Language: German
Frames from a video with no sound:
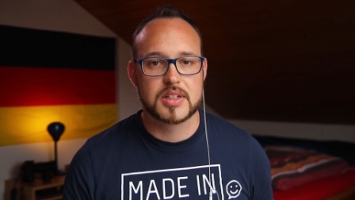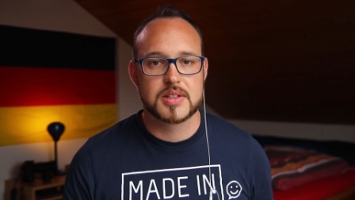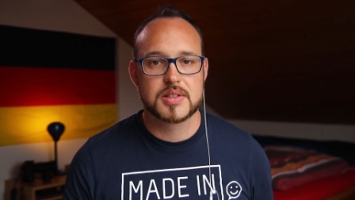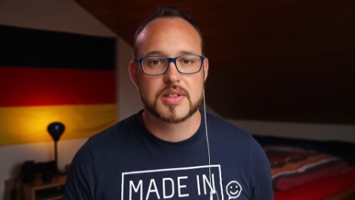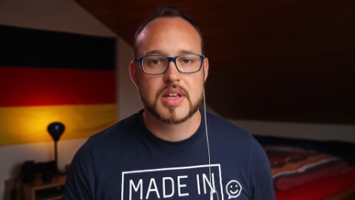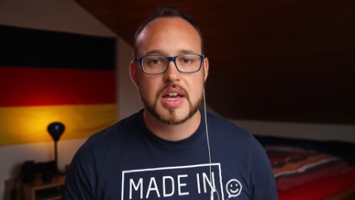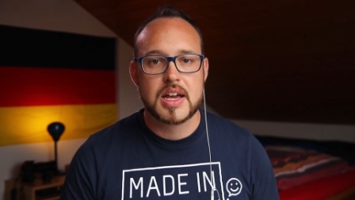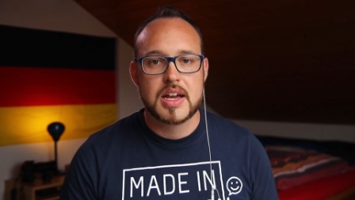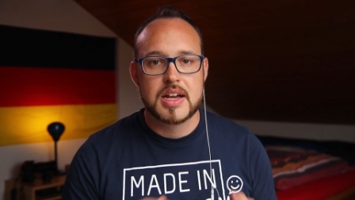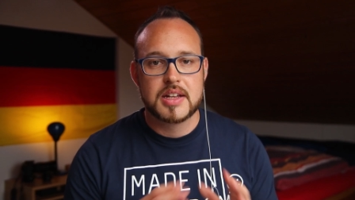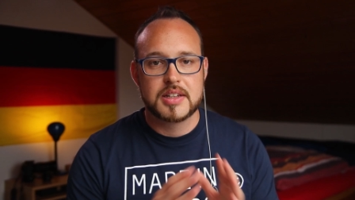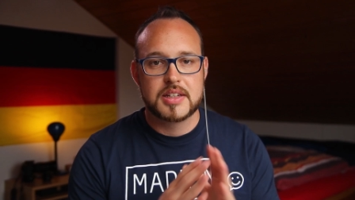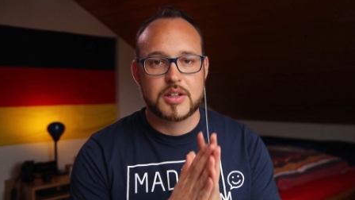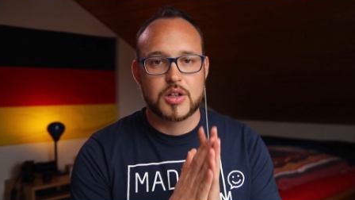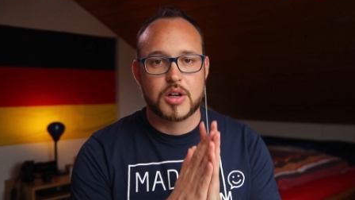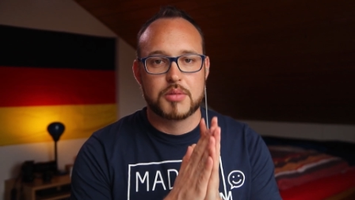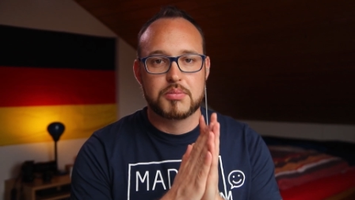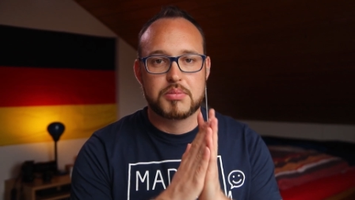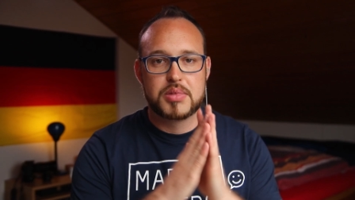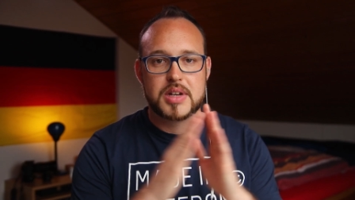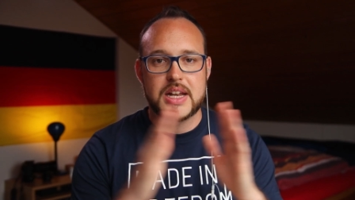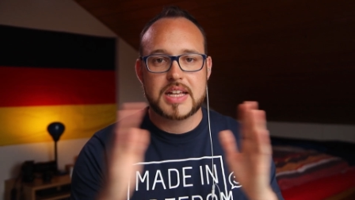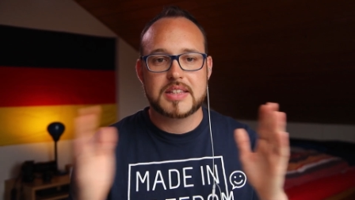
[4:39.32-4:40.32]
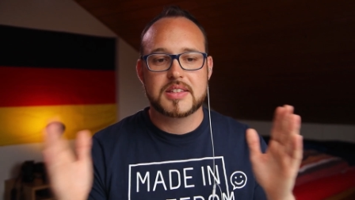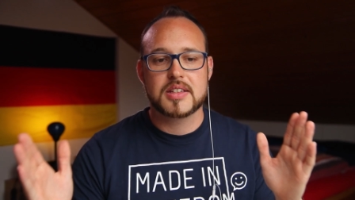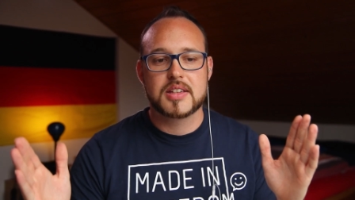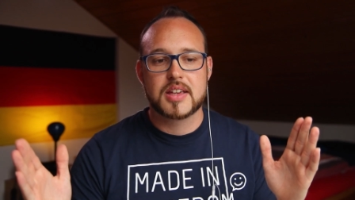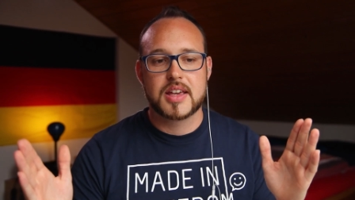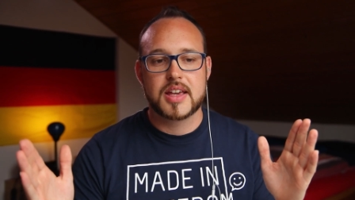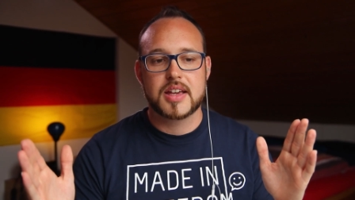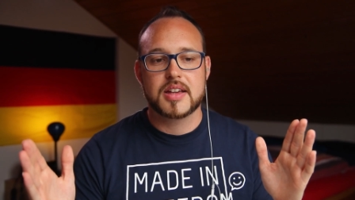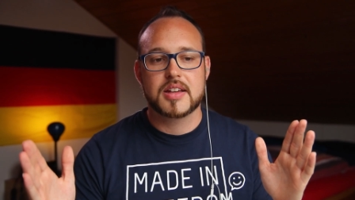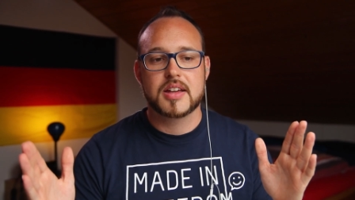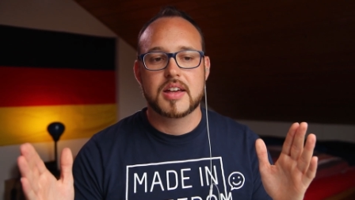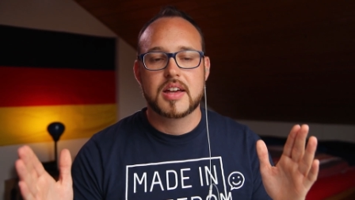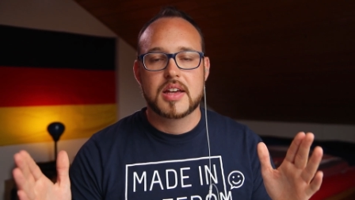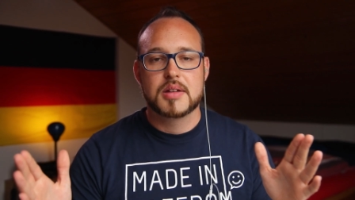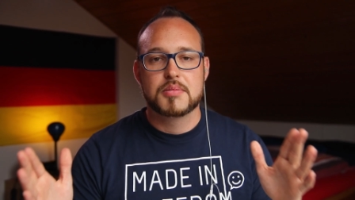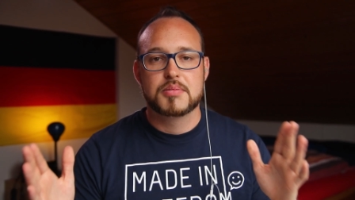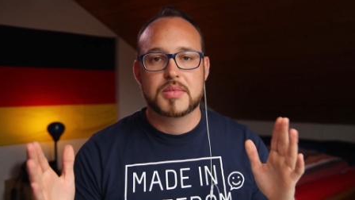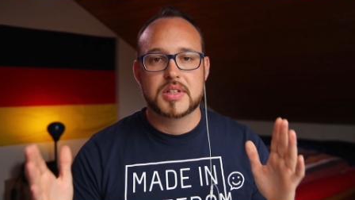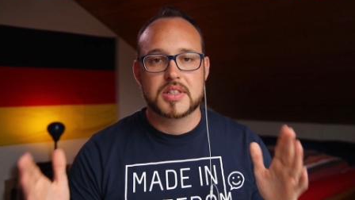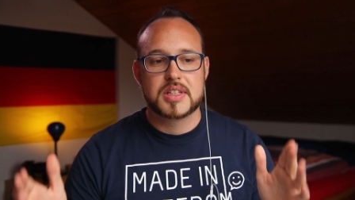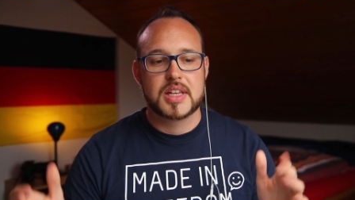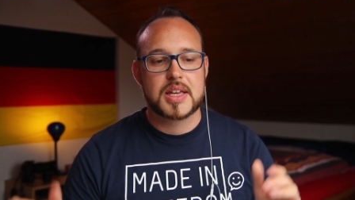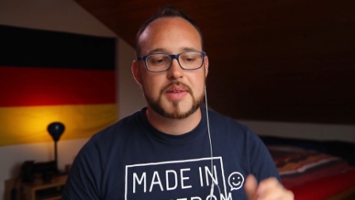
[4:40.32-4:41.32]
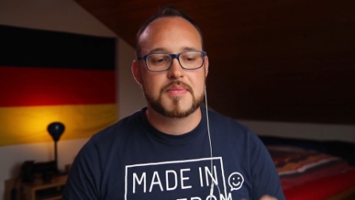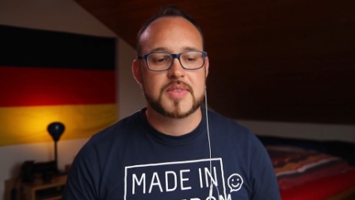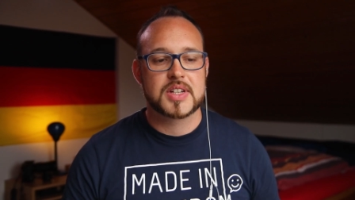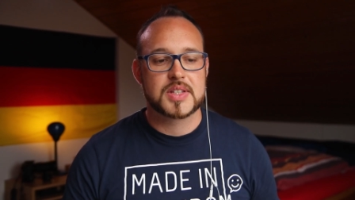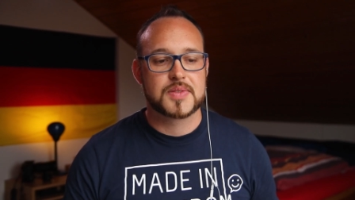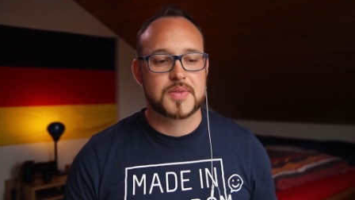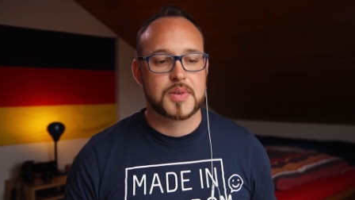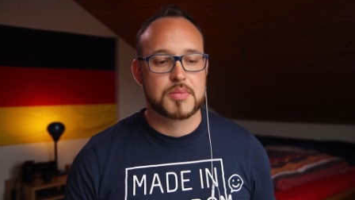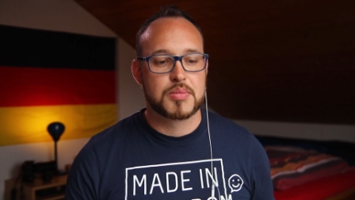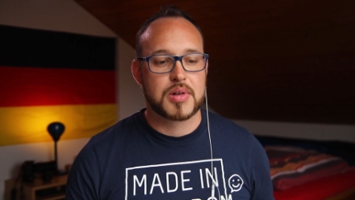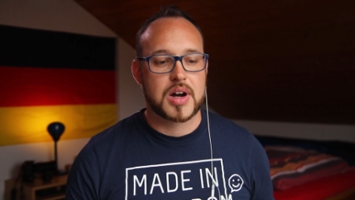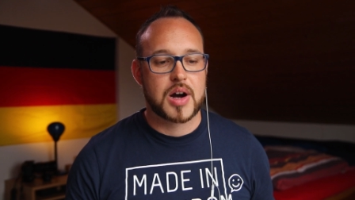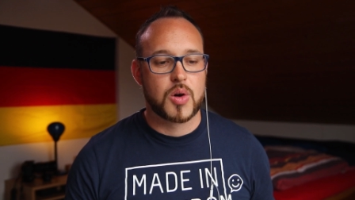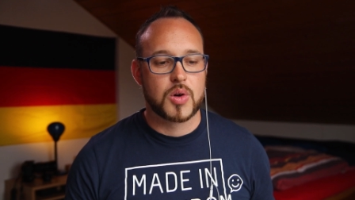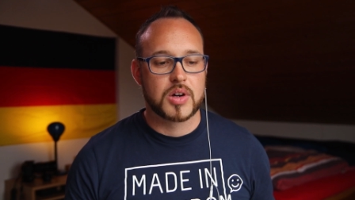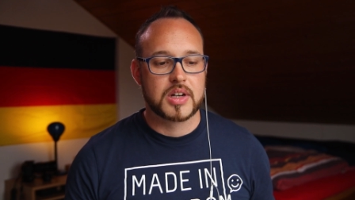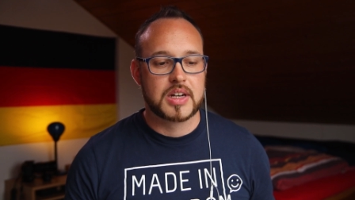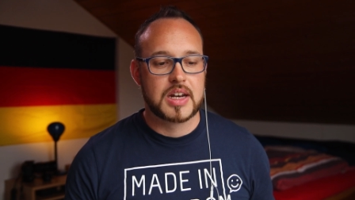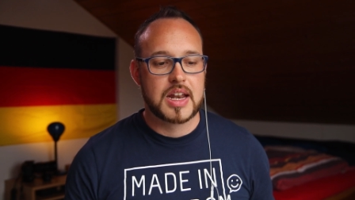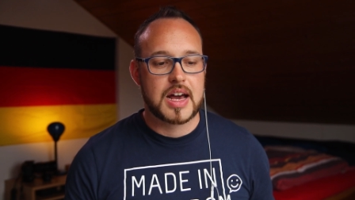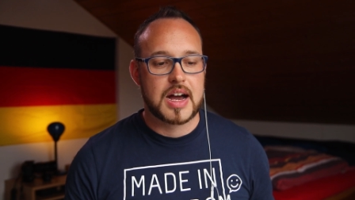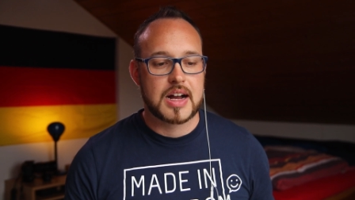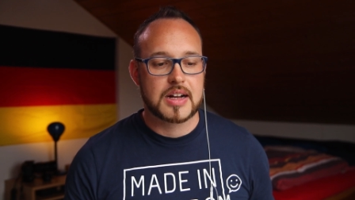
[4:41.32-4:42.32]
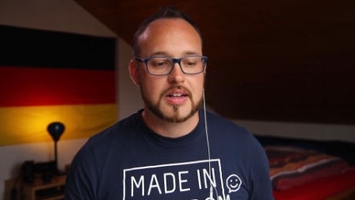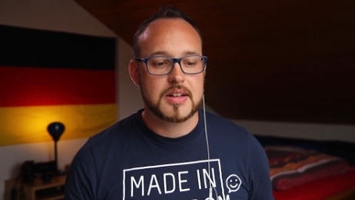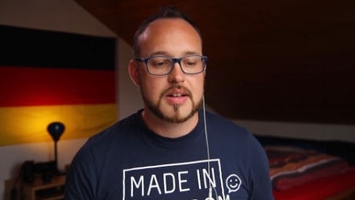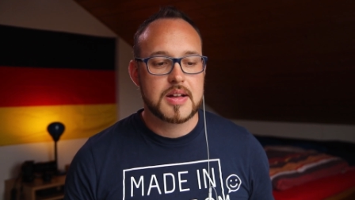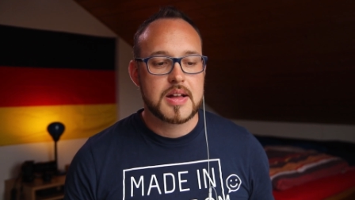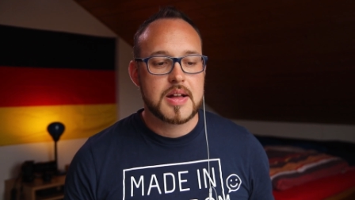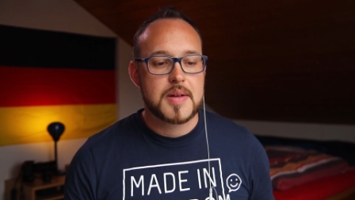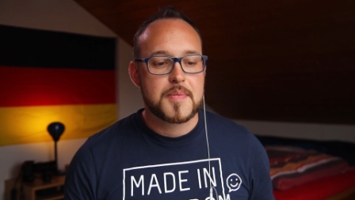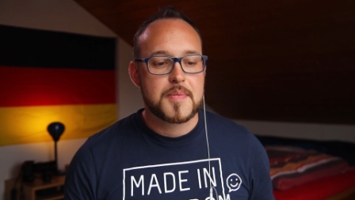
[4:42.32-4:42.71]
ist die komplette Kick mit dem, was wir brauchen, lang.